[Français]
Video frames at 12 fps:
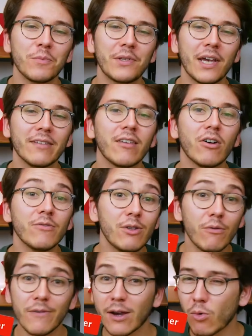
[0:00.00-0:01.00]
comme ça, t'as envie
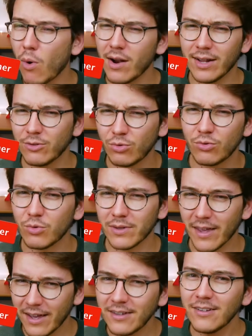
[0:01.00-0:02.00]
de faire quoi là tout de
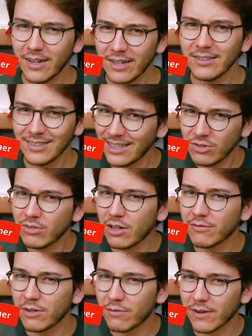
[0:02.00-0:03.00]
suite Hein Hein Qu'est-ce que t'as
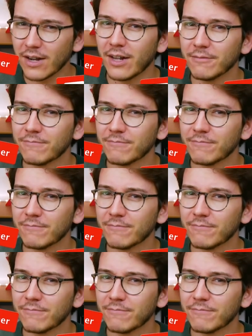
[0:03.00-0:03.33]
envie de faire là